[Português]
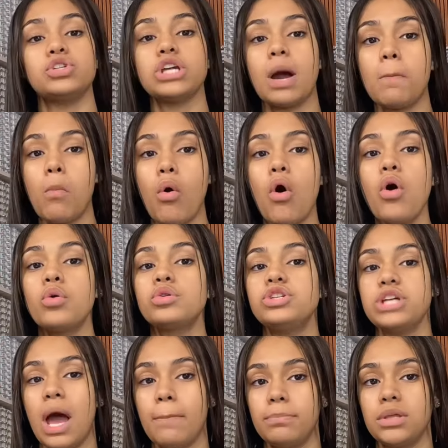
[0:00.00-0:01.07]
de amor,
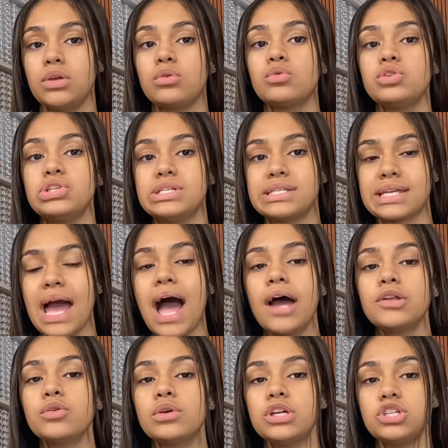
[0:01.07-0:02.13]
de amigo, de
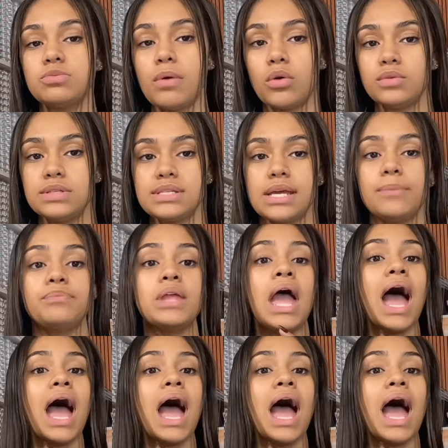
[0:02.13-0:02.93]
escárnio e de mauzê.